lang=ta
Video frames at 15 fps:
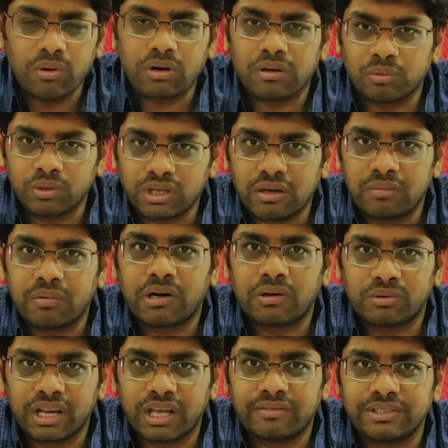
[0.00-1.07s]
உங்களுக்கு முக்கியமான
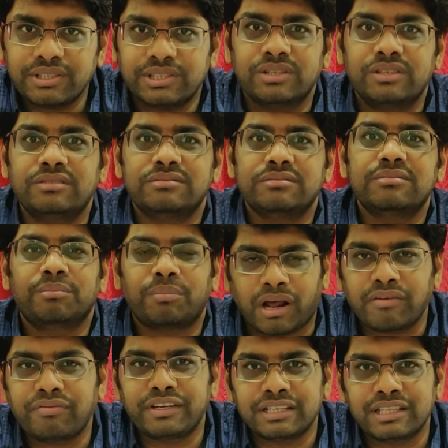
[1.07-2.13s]
ஒரே விஷயம்
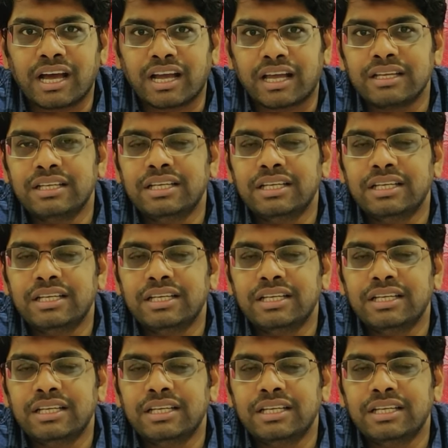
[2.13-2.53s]
ப்ராஃபிட் தாங்க